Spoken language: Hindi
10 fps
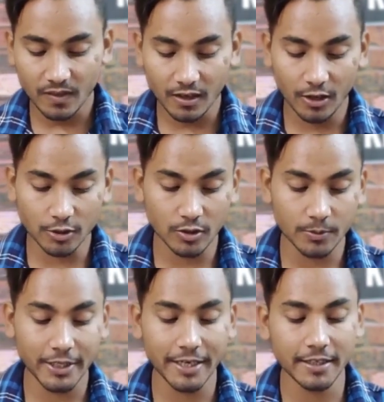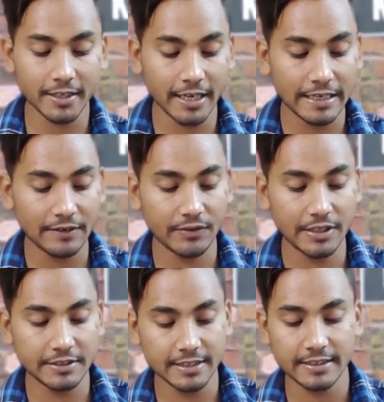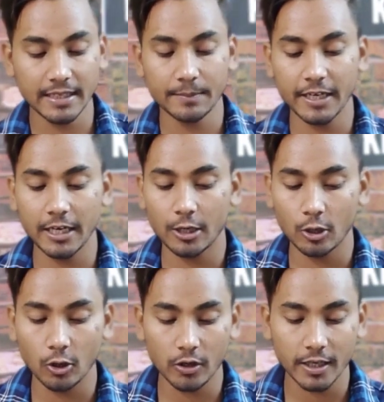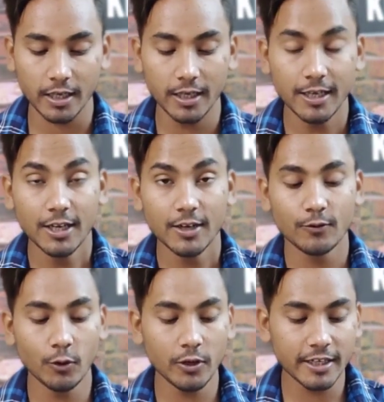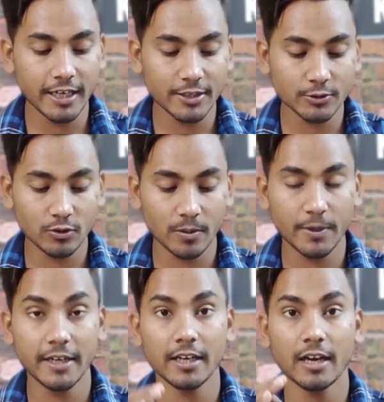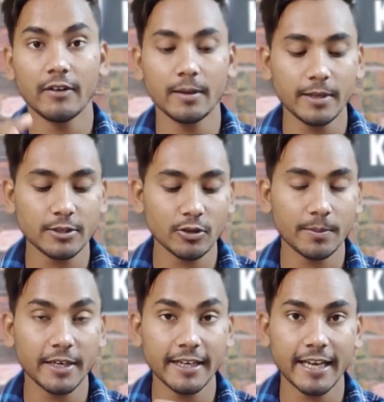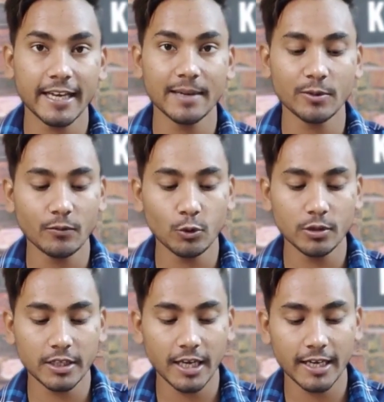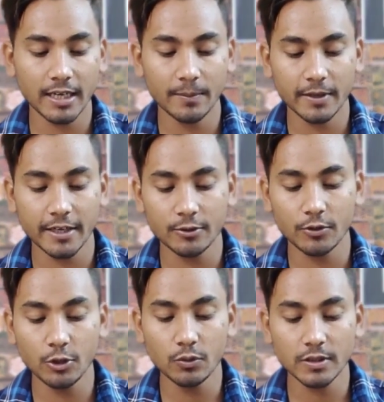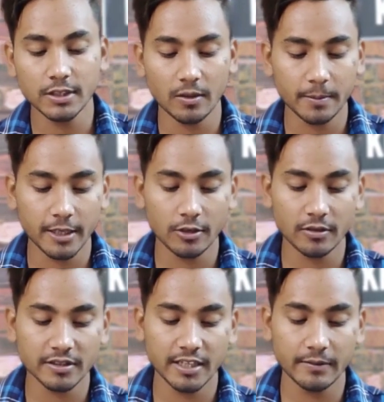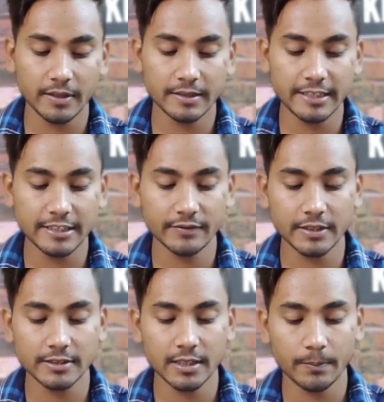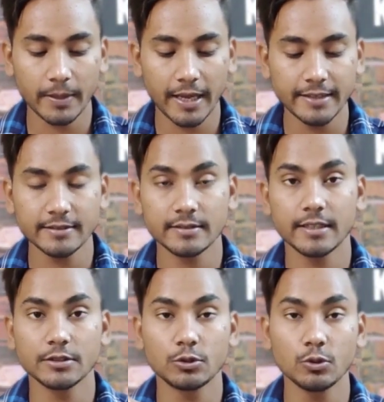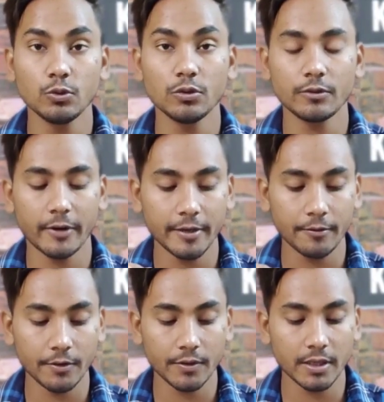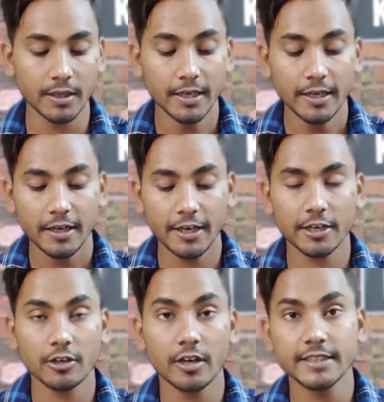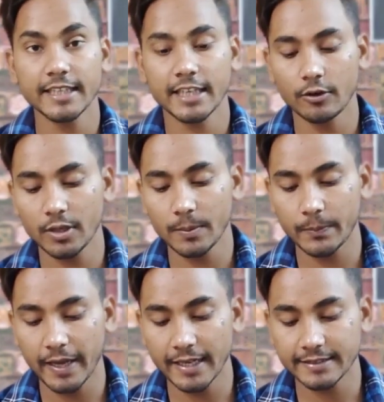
और जो अपडेट के नए नए फीचर्स हैं अपडेट लॉग हैं वो लिखा है दोस्तों अपडेट अवेलेबल जो अपडेट आएगा आपको वो लिखा आएगा अपग्रेड टू न्यू वर्जन ऑफ कलर सेवन दिस वर्जन अप्लाइज दस जून 2020 एंड्रॉयड सिक्योरिटी पैच